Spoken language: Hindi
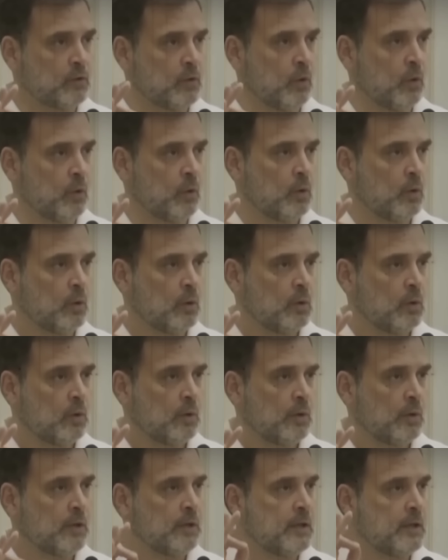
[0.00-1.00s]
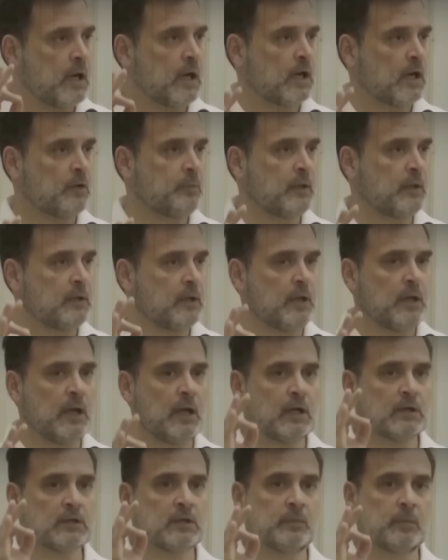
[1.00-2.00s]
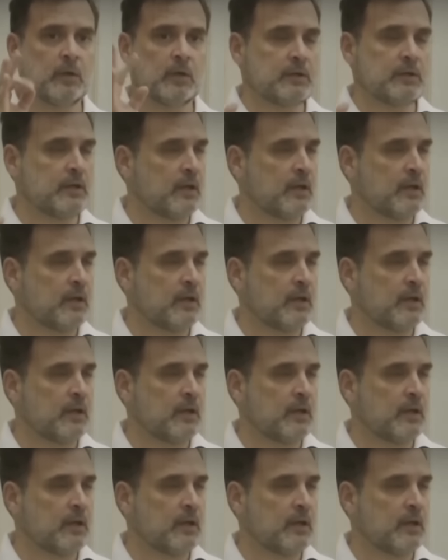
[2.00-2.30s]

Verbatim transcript: को इंडिया गठबंधन ने खत्म कर